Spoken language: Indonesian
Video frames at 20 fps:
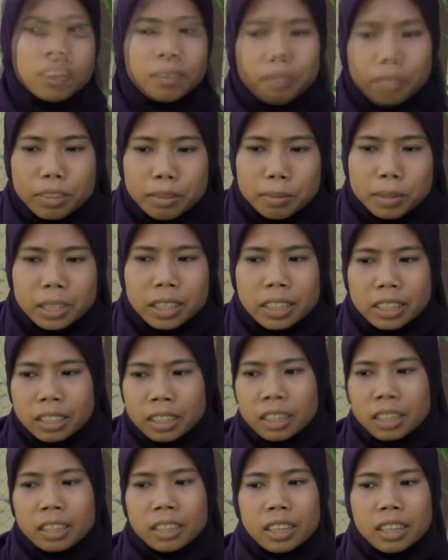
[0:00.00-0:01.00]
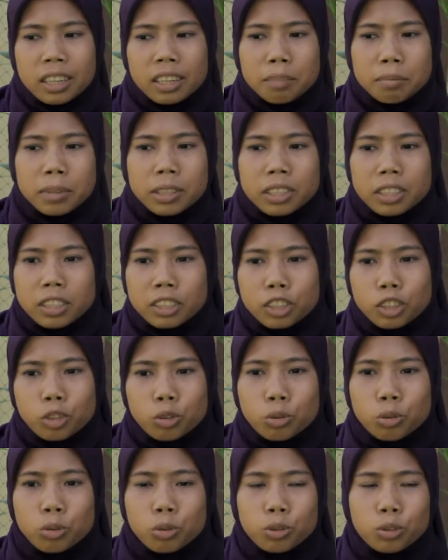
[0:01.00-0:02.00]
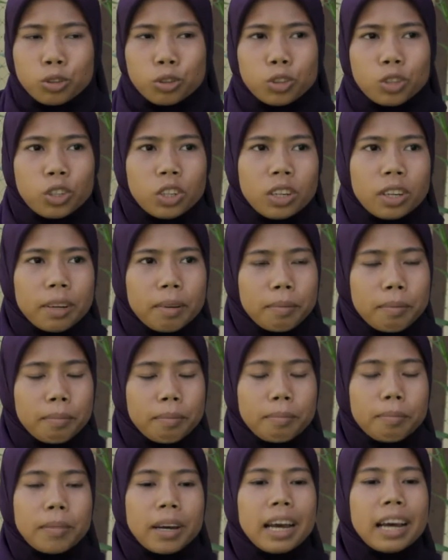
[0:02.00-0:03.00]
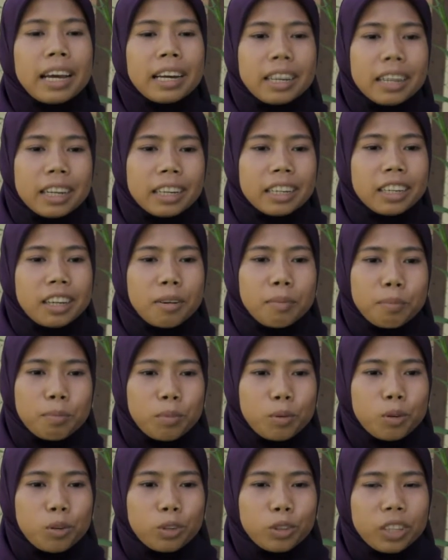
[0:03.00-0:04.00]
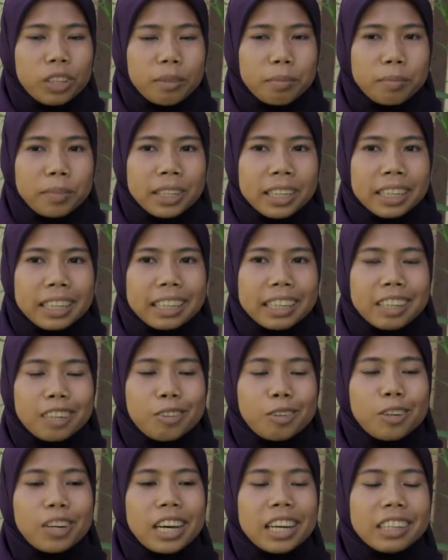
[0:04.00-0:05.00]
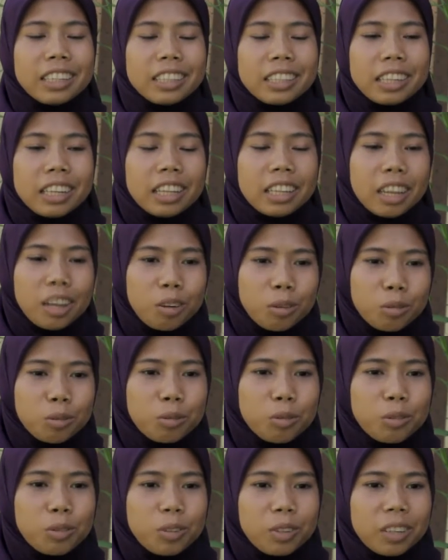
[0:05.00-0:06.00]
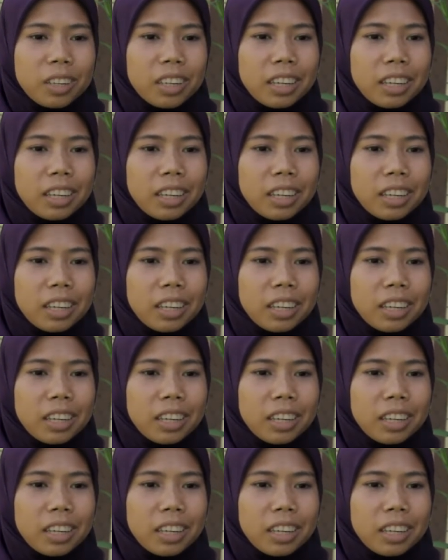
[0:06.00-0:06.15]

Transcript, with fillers: sebenarnya tanaman di situ ada di kampung tapi kegunaannya tidak tahu